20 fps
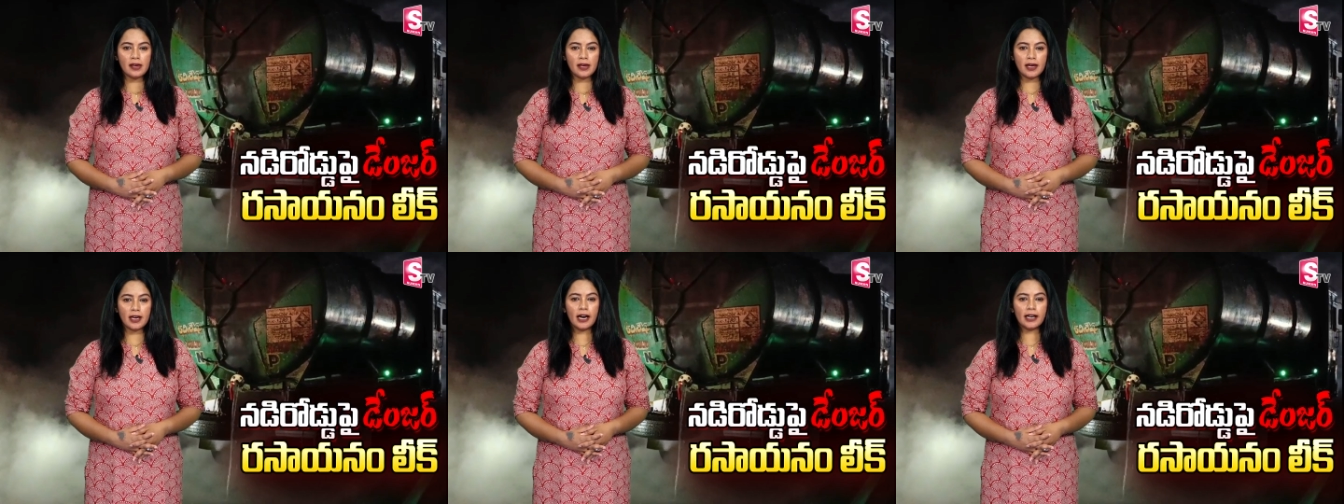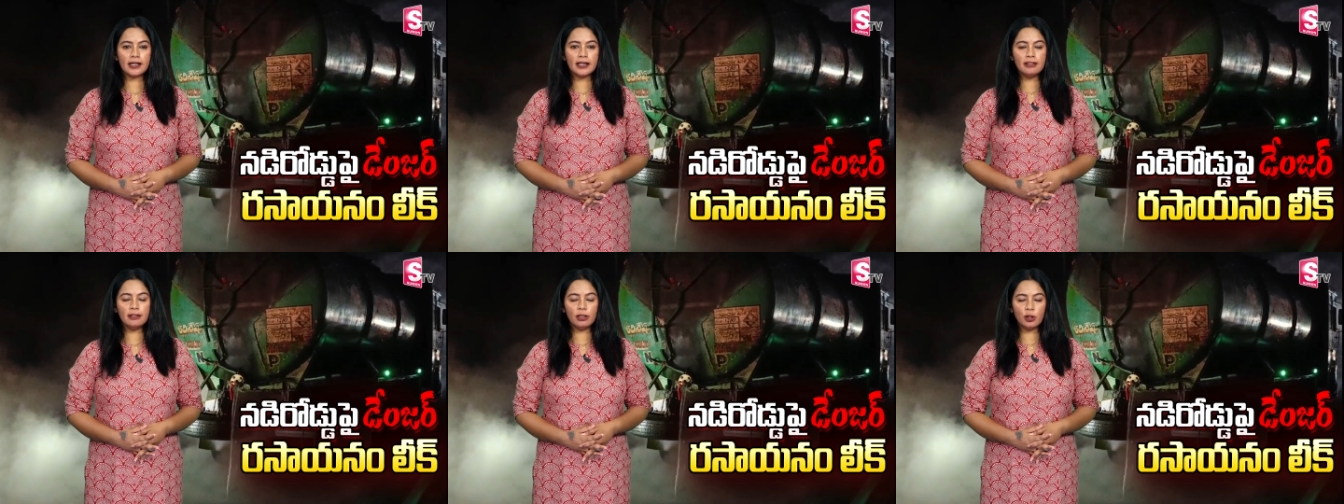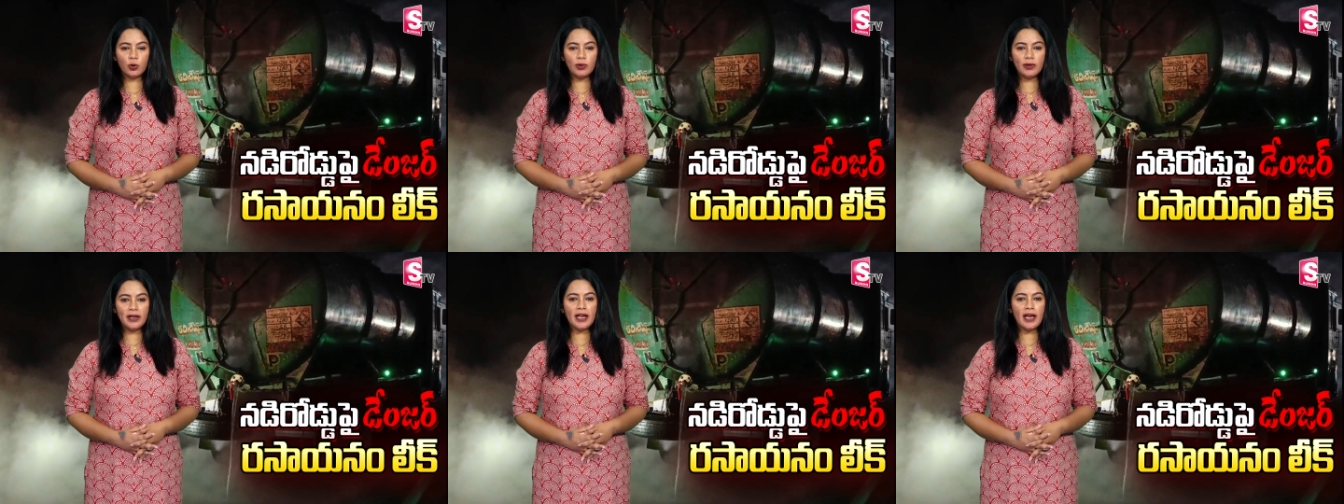ఈ ఘటనతో
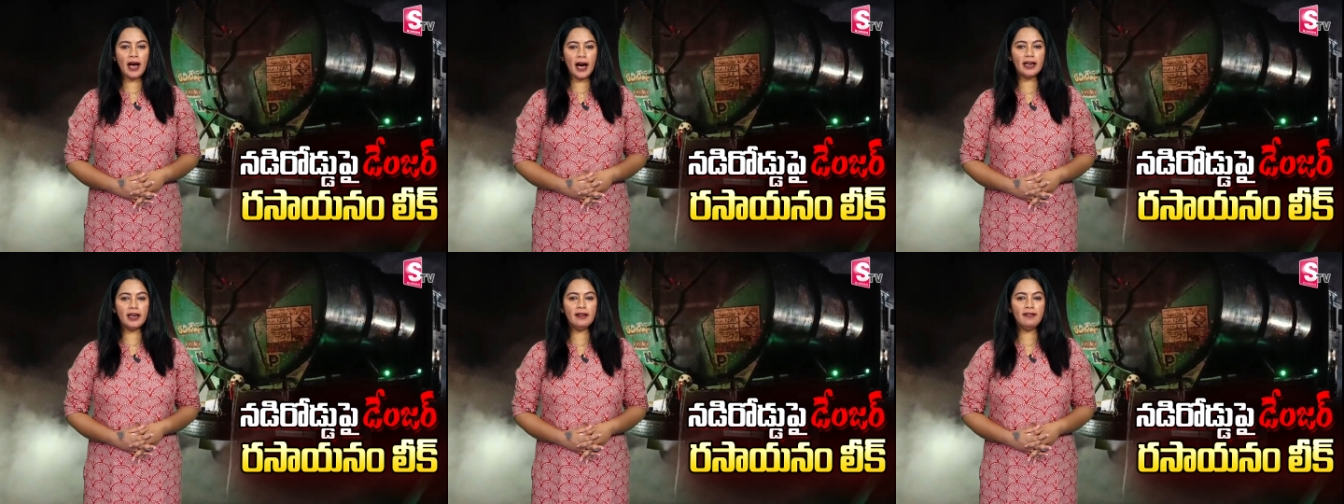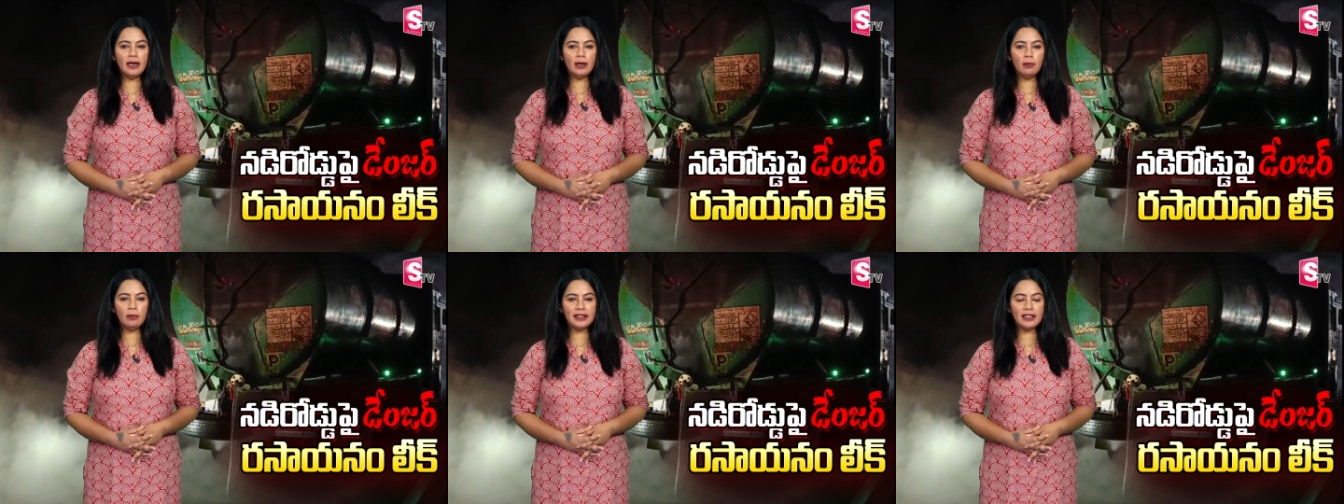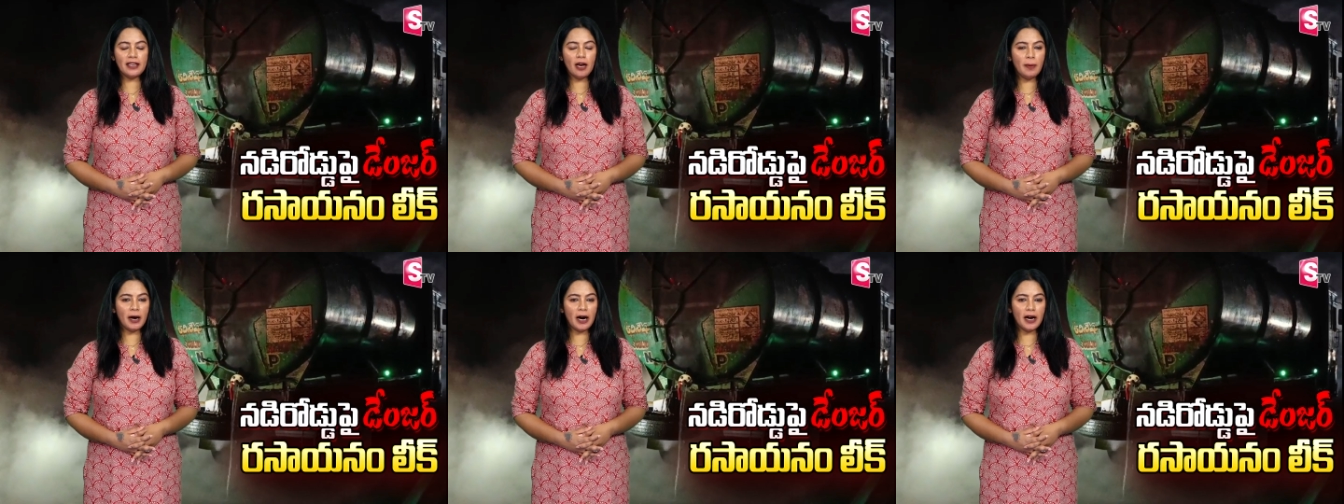తుని అన్నవరం
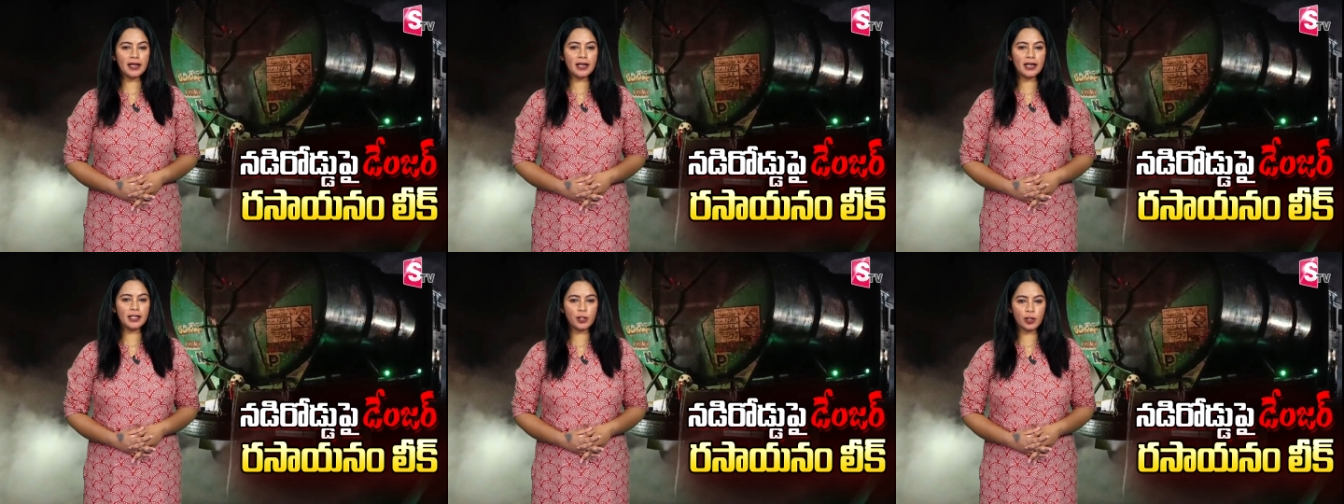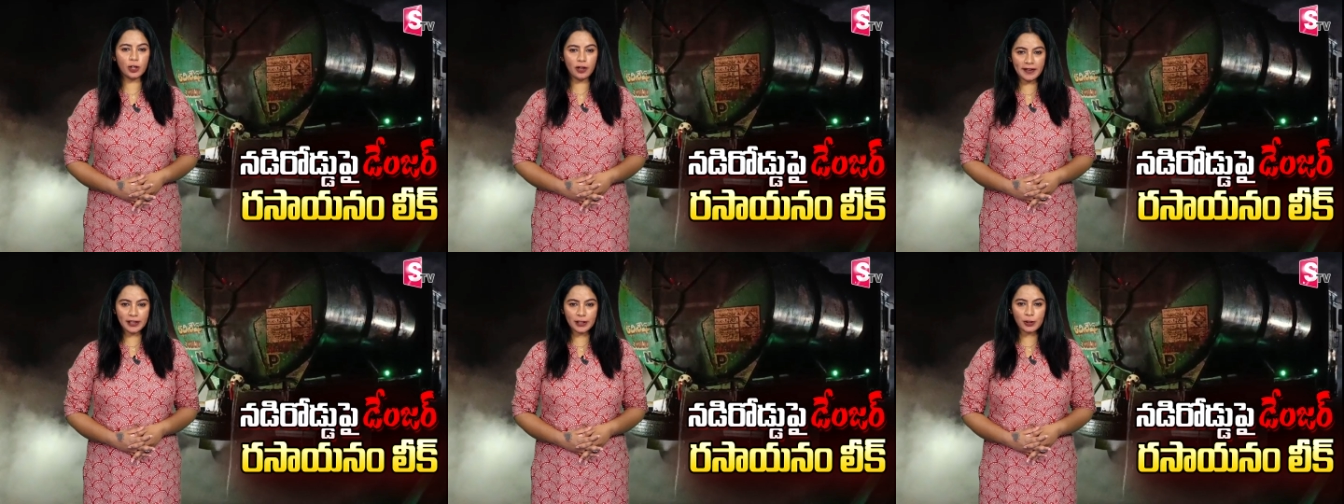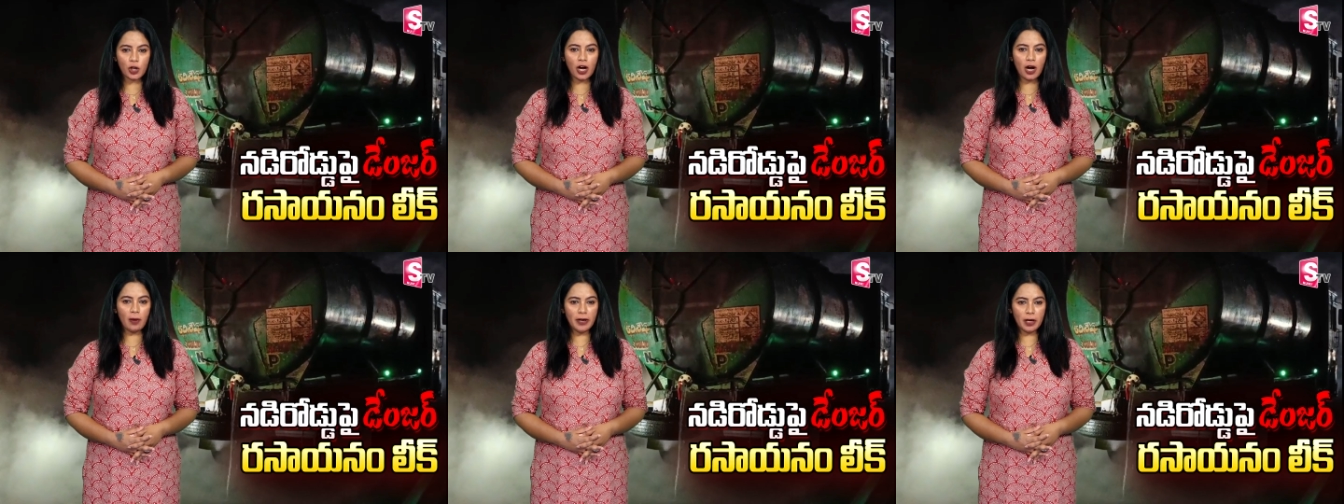మధ్య భారీగా ట్రాఫిక్
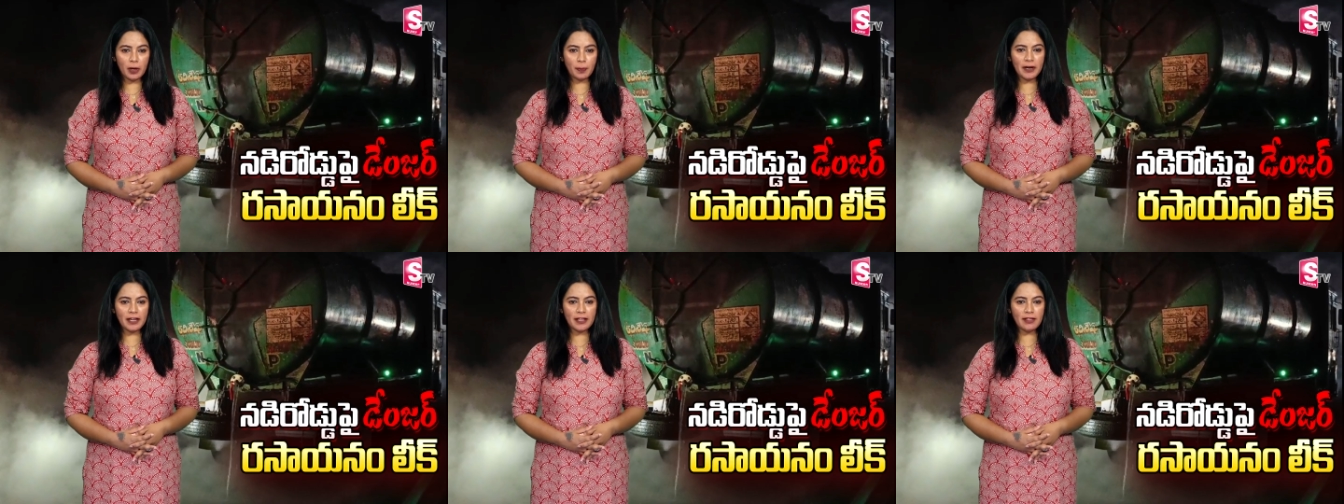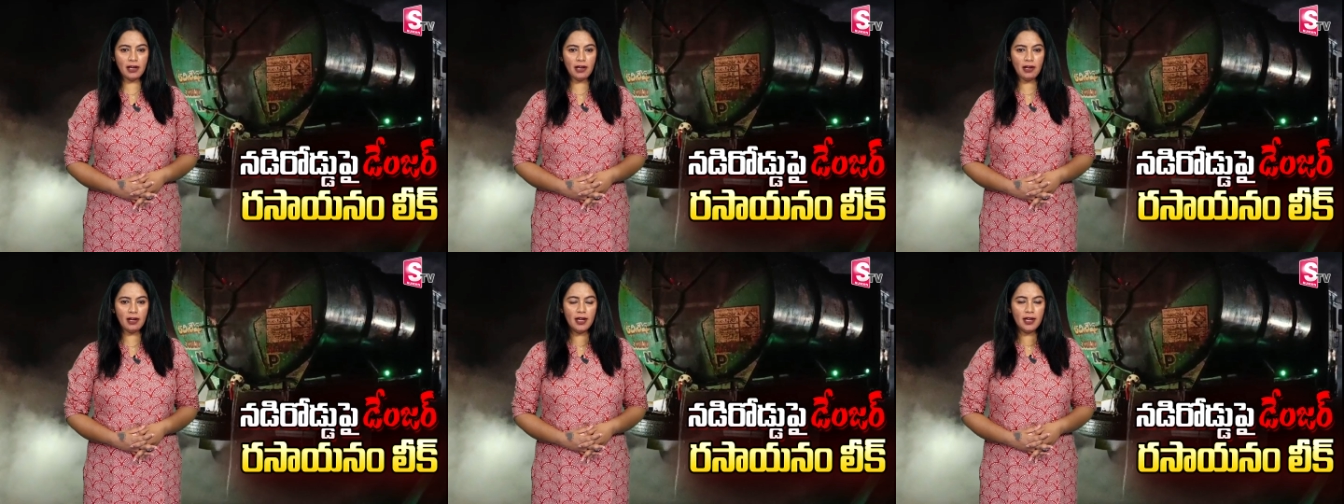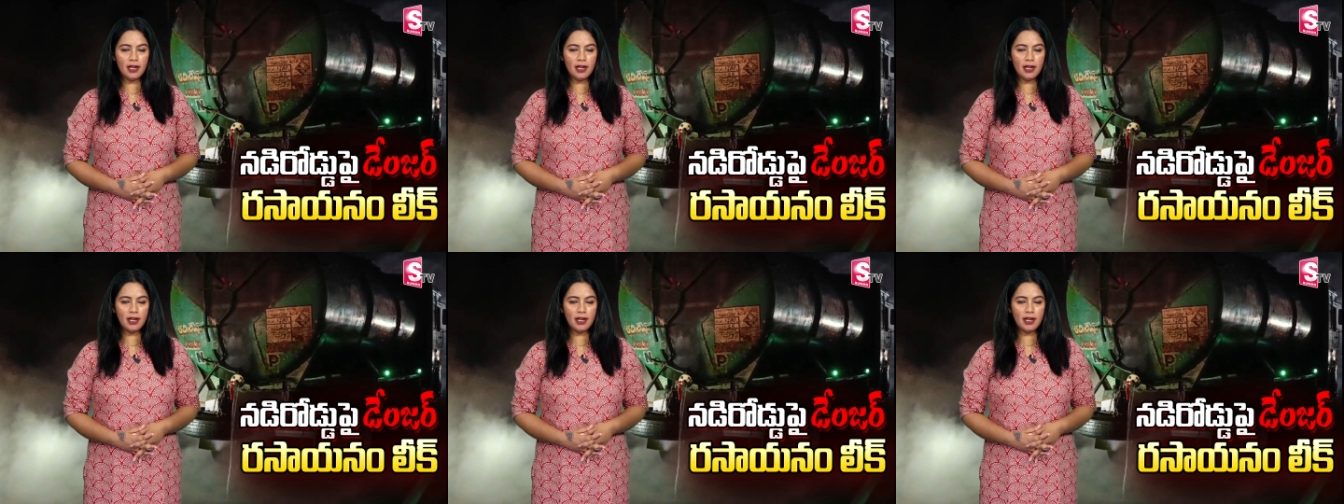జామ్ ఏర్పడింది